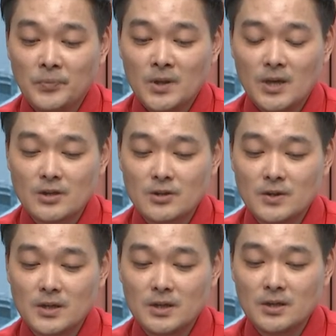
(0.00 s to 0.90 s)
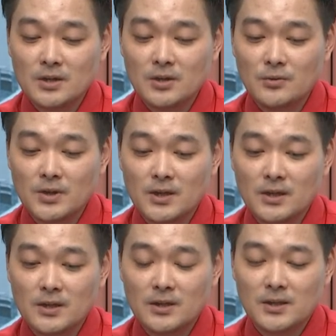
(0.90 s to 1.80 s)
예전에 이
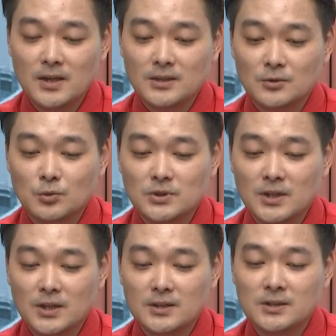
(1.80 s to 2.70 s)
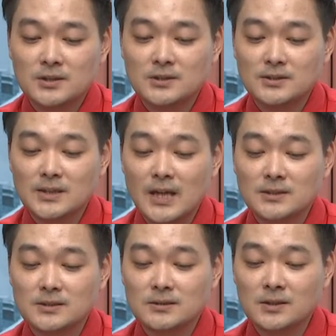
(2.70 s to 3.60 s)
현대 기아 자동차의 큰
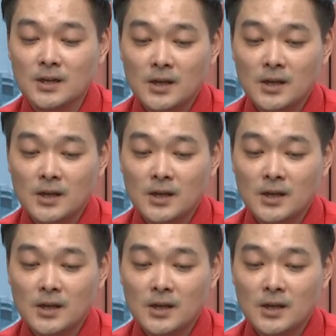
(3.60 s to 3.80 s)
상승